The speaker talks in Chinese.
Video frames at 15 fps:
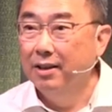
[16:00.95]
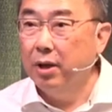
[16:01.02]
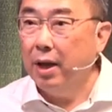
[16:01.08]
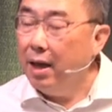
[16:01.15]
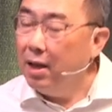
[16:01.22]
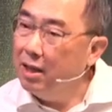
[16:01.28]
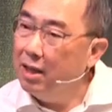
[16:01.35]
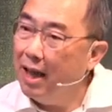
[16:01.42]
所
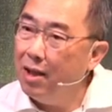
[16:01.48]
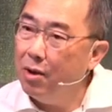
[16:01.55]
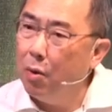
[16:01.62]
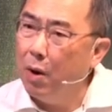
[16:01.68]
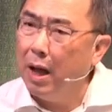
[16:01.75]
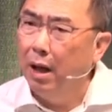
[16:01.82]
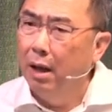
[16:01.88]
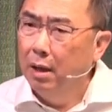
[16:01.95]
以，哎，你要
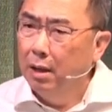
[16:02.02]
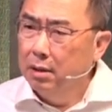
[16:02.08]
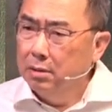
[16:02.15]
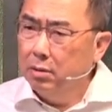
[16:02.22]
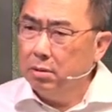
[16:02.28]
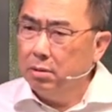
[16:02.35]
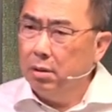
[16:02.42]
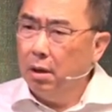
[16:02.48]
啊，
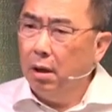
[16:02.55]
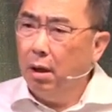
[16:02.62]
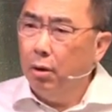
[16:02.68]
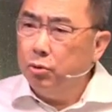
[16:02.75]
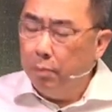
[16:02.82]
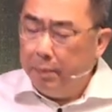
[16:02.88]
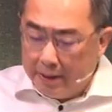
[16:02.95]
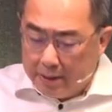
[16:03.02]
就是
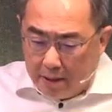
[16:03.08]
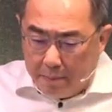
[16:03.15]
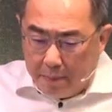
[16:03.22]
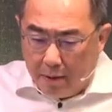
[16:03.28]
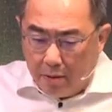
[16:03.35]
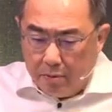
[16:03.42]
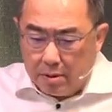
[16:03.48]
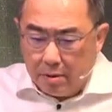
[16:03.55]
好久没见
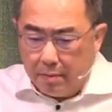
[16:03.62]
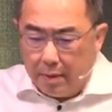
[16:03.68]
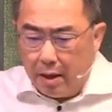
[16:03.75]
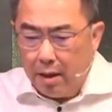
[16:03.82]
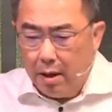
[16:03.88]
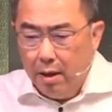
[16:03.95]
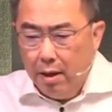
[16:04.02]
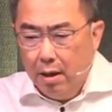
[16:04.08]
面，为什
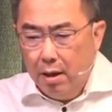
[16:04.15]
么？